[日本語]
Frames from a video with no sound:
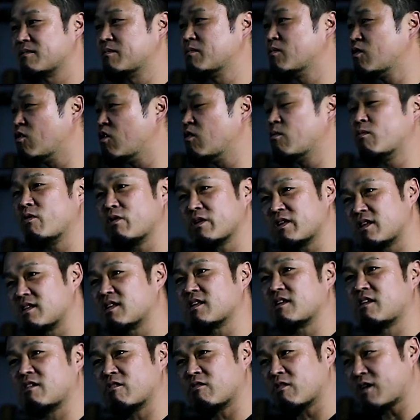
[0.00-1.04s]
もう思っ
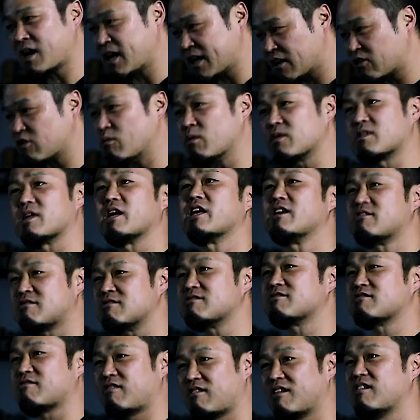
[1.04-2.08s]
てよかれと思ったら行
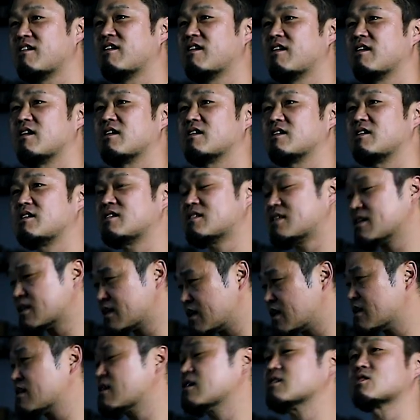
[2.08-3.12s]
くと行った
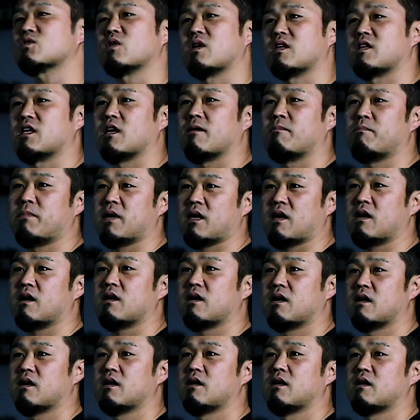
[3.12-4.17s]
結果、そうやってやっ
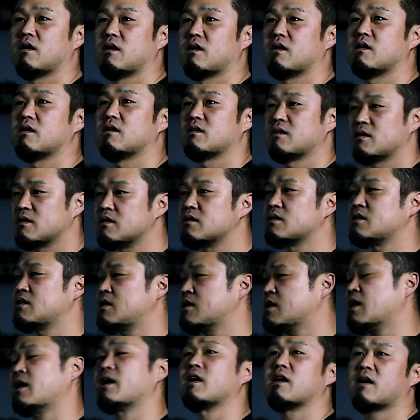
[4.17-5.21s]
ぱ
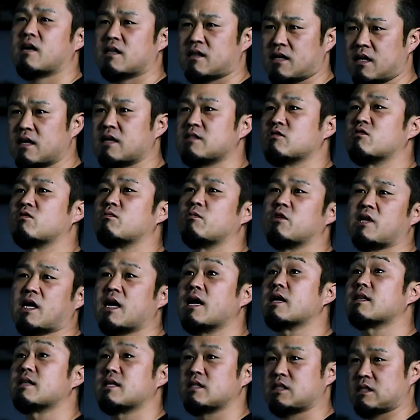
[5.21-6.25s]
行かへんかったらそういうもんな
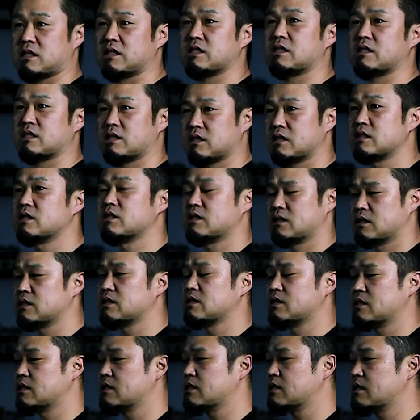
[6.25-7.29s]
かったし。
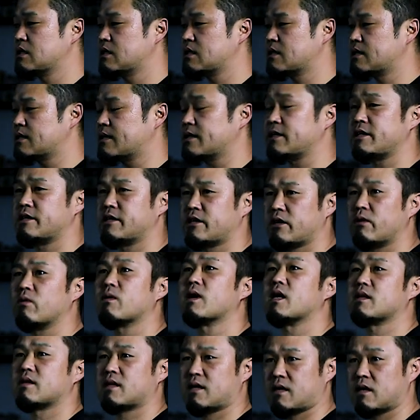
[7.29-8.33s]
だから行ってよ
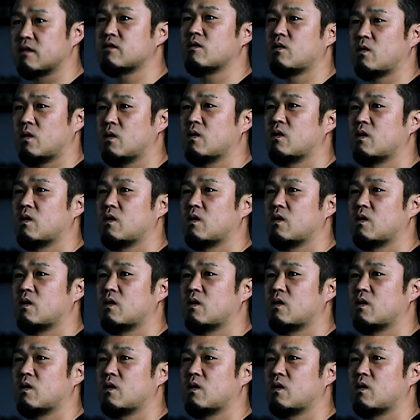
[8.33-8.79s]
かったなと。